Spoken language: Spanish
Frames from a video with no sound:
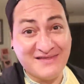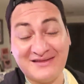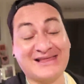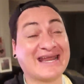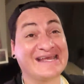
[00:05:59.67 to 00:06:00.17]

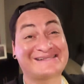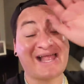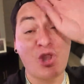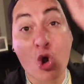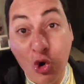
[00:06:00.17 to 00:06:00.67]
editar esta
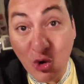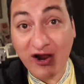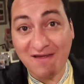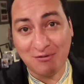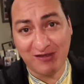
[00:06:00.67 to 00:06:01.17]

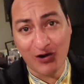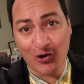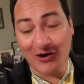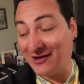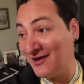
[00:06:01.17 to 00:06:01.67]
locura de video,
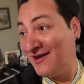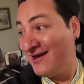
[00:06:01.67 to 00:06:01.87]
güey.